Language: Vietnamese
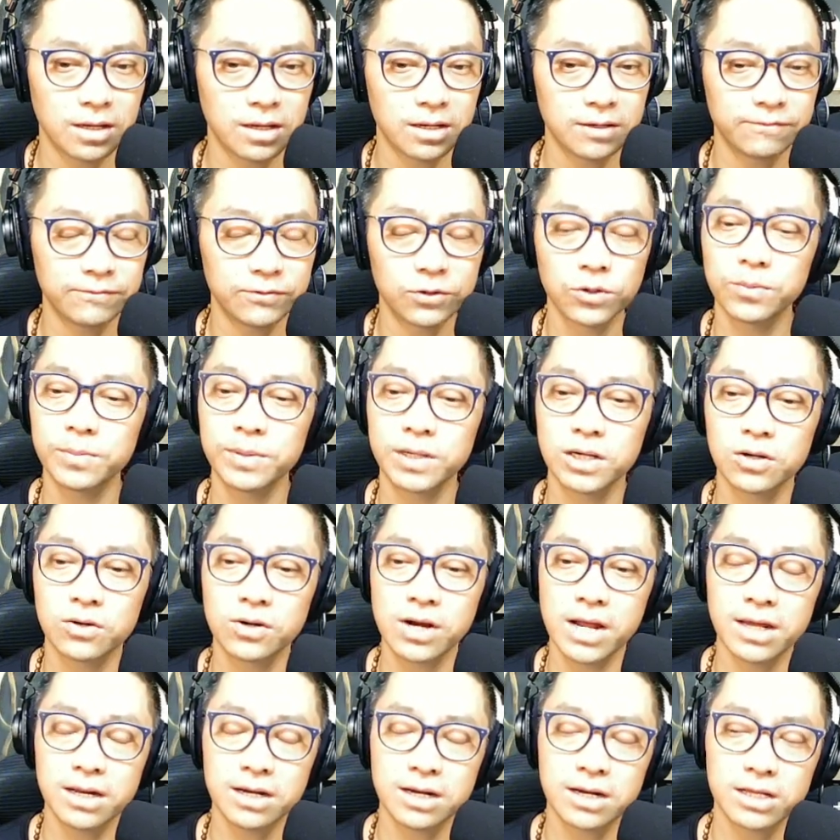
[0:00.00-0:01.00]
uh, vừa rồi mình có
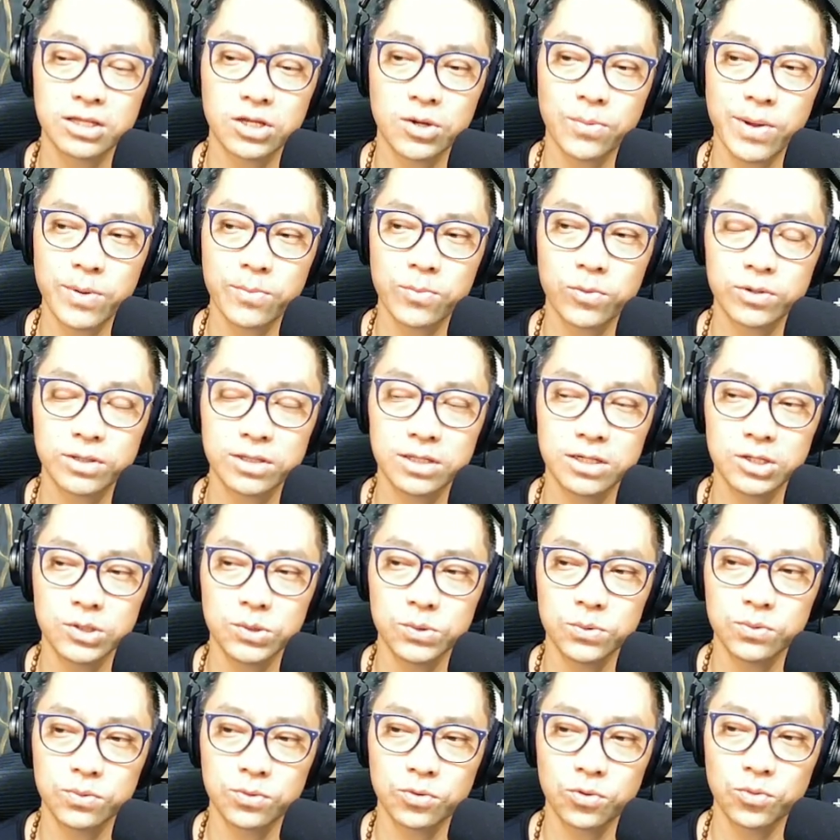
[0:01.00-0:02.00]
đẩy ra cho bạn một cái tín
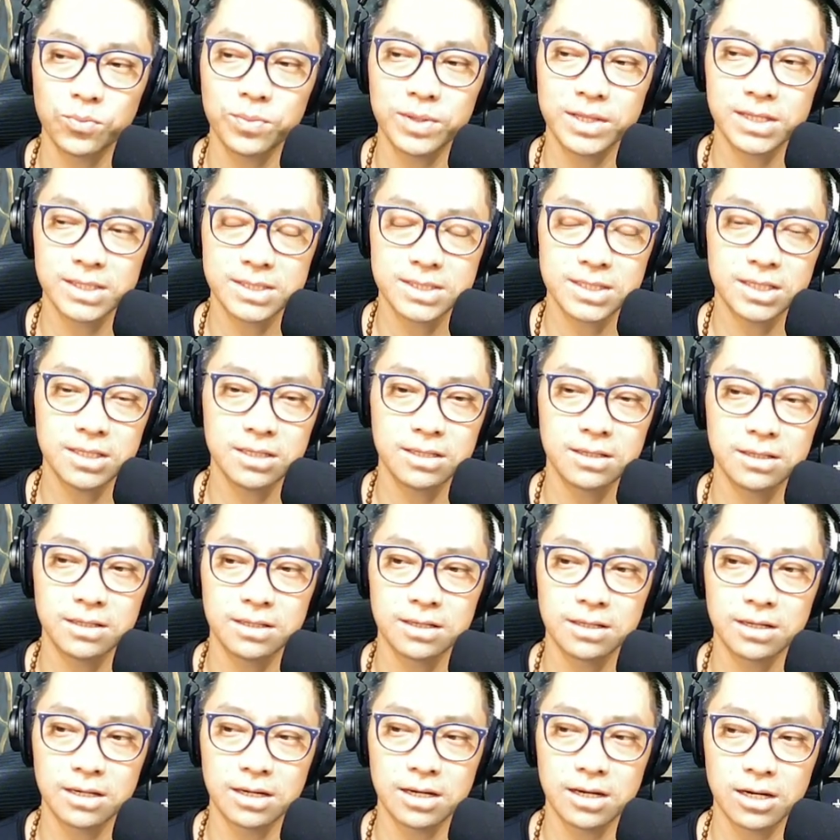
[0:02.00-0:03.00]
hiệu của BTC uh,
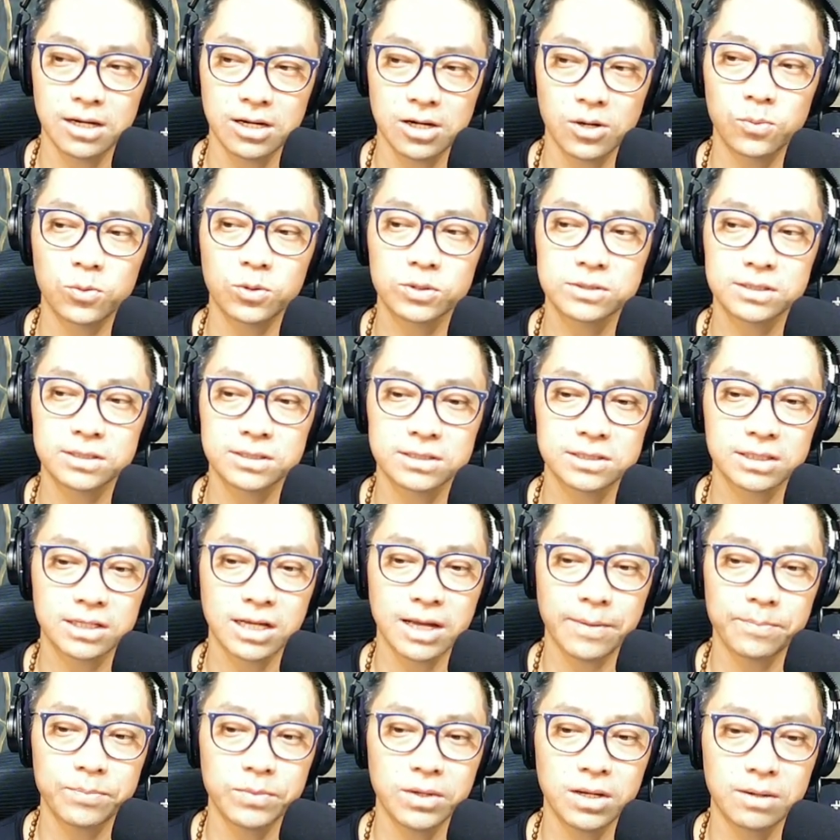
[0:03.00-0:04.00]
à, có một sự
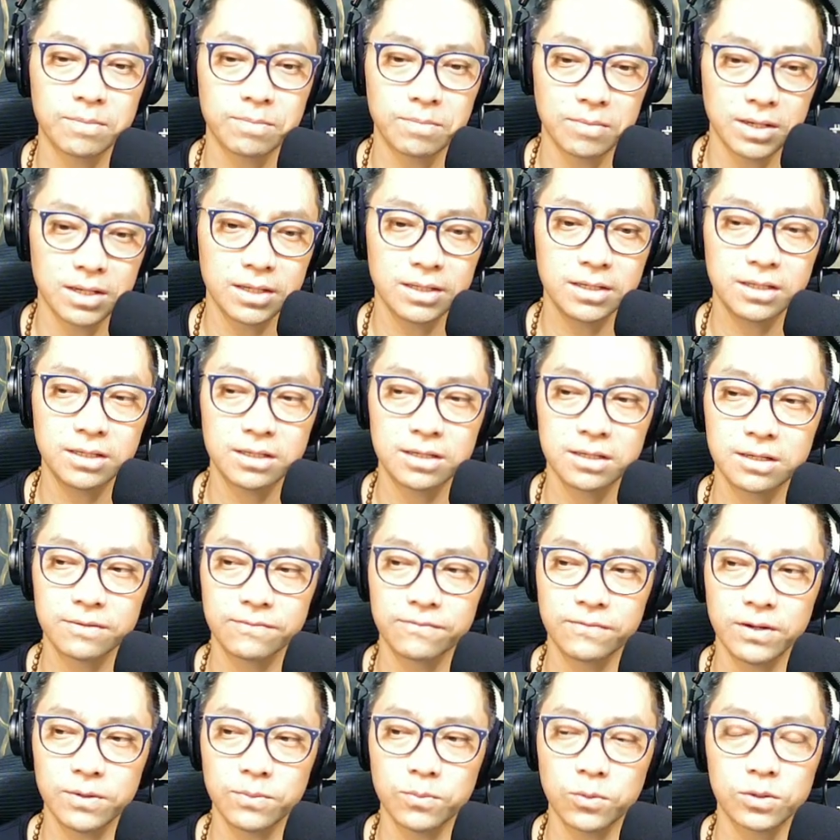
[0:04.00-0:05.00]
cập nhật mới
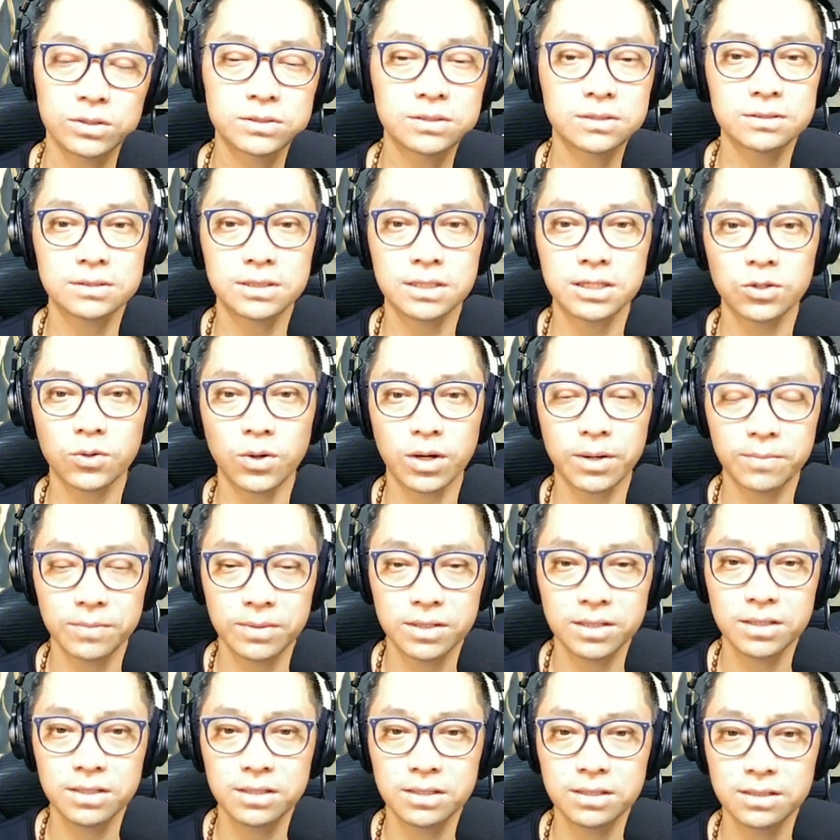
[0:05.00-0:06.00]
về một cái sự tính toán
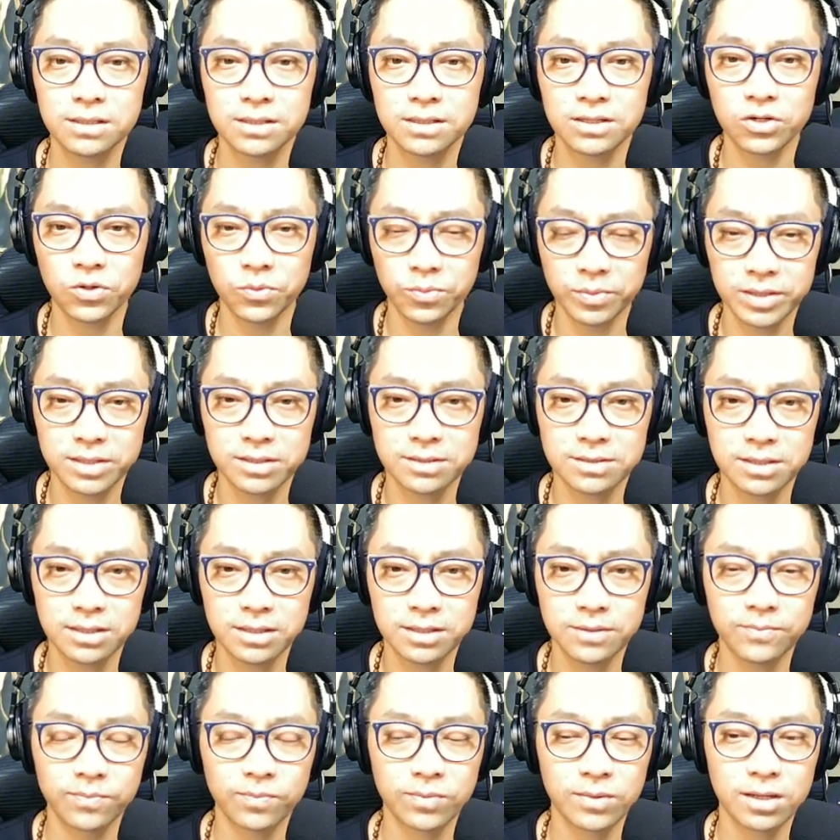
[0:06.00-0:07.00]
mới của BTC uh,
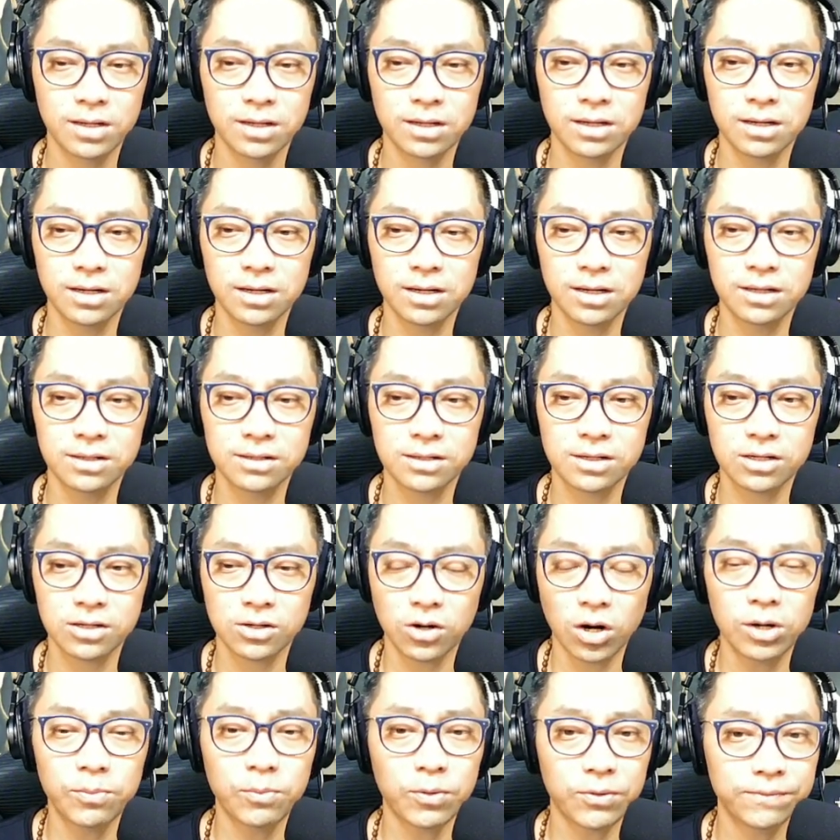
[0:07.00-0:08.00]

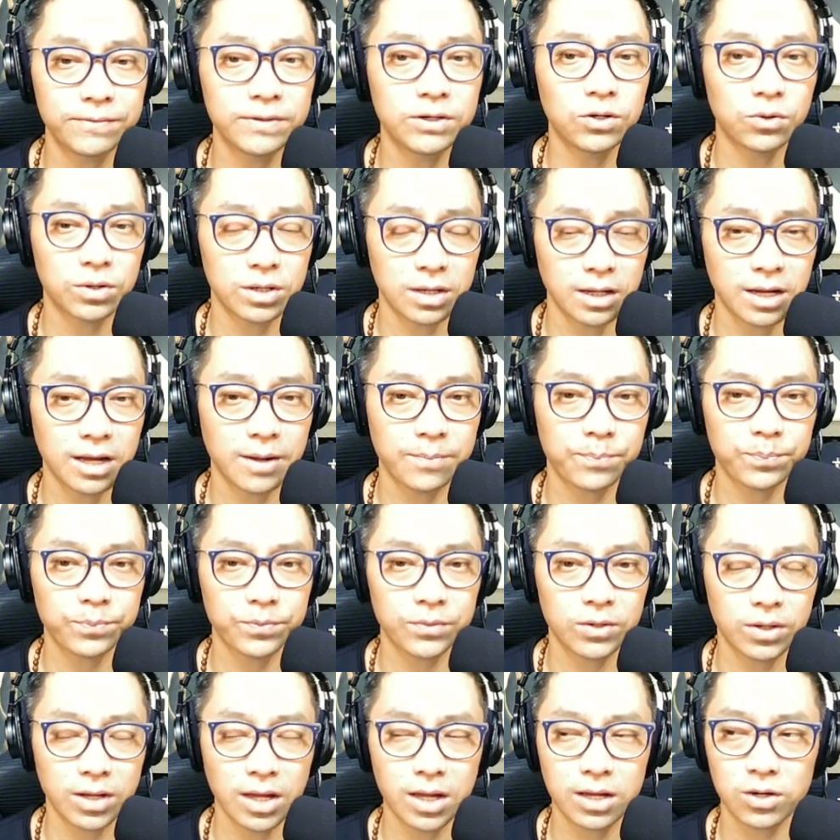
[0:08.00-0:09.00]
đó là một cái video khẩn cấp
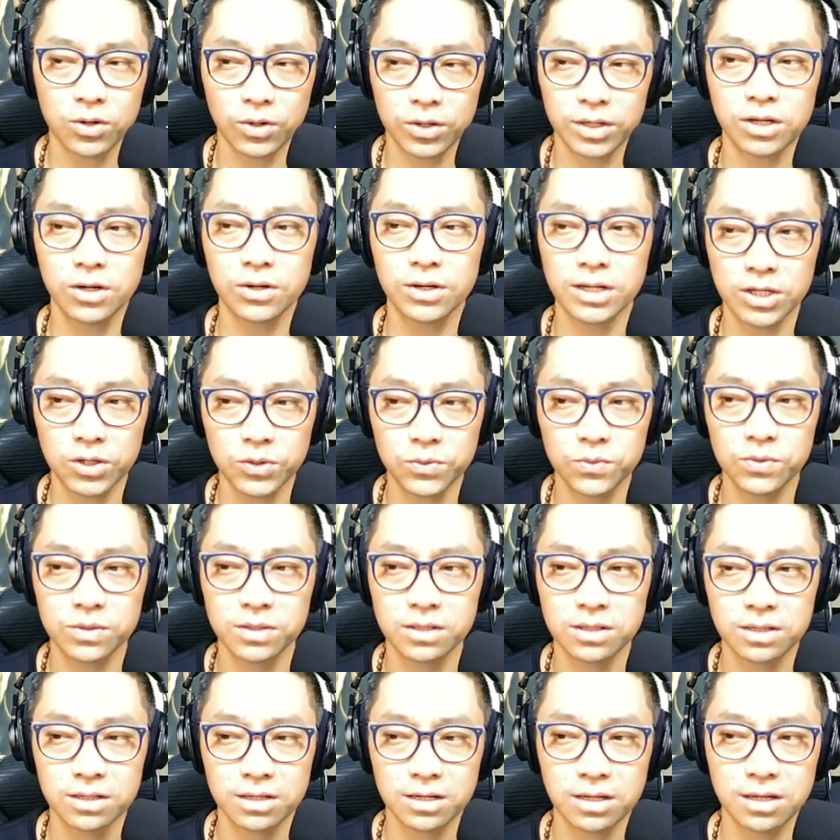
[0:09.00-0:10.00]
ok coi nó để hiểu
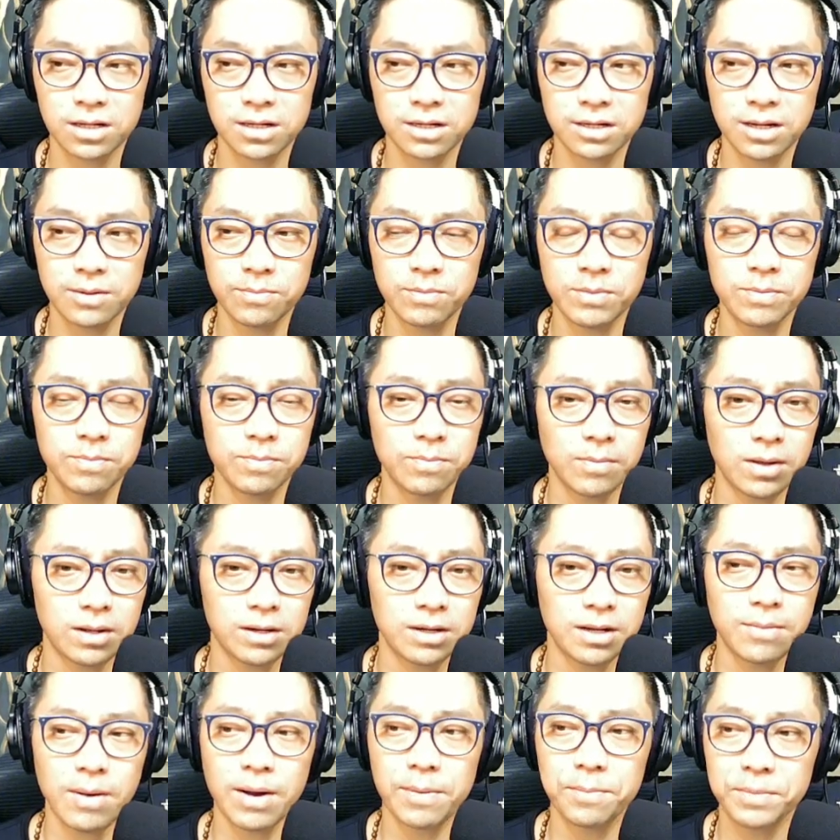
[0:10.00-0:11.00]
uh, để mình uh,
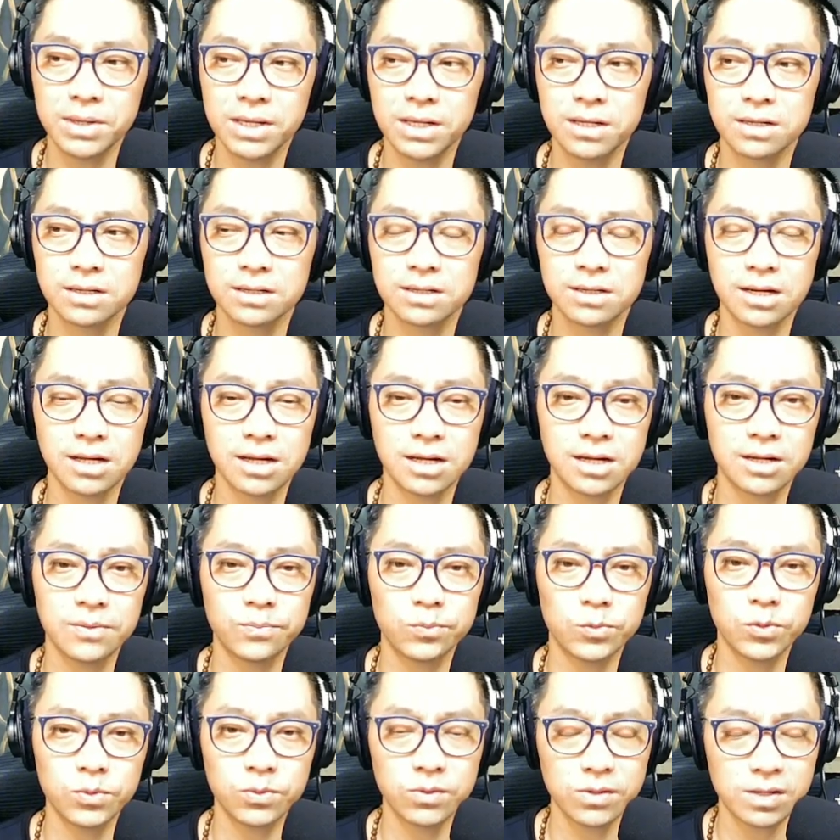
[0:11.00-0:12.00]
để bạn biết là
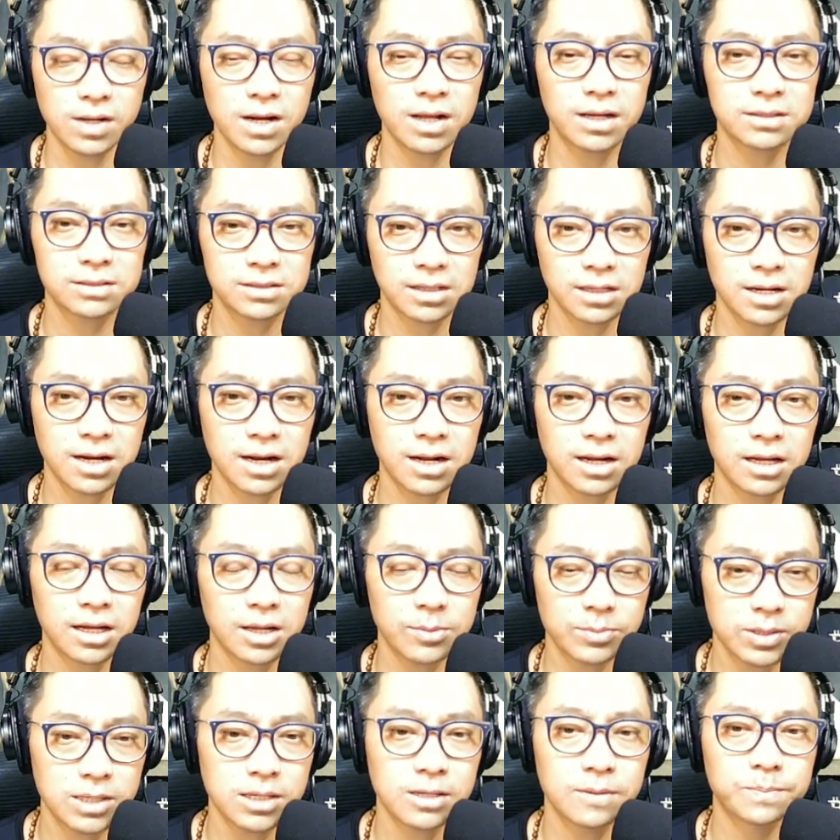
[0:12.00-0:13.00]
chuyện gì đang xảy ra ngay
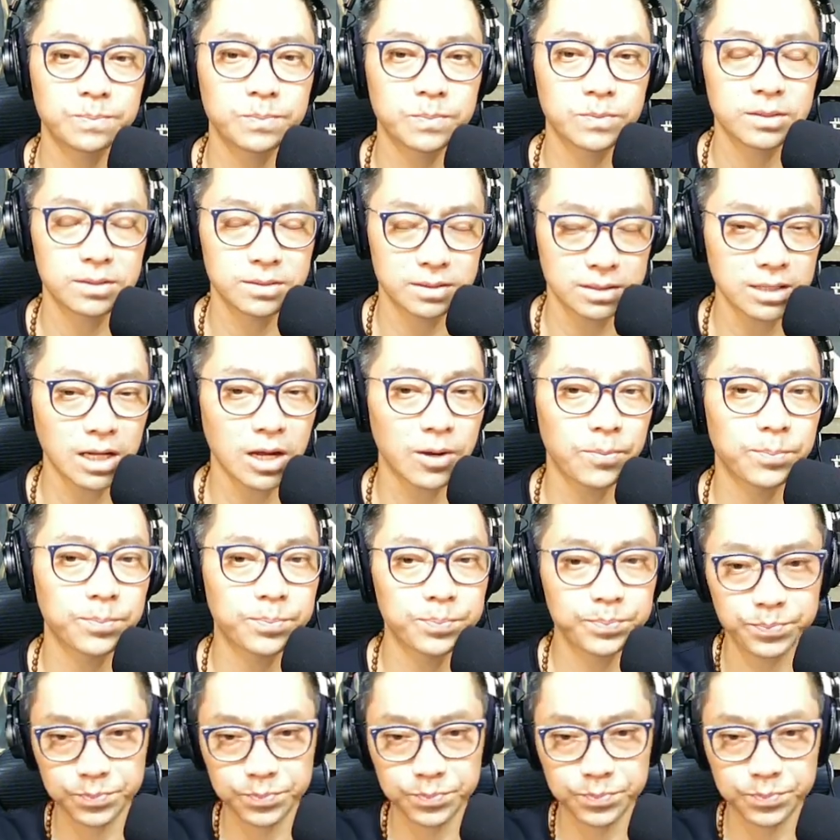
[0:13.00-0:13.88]
bây giờ xin chào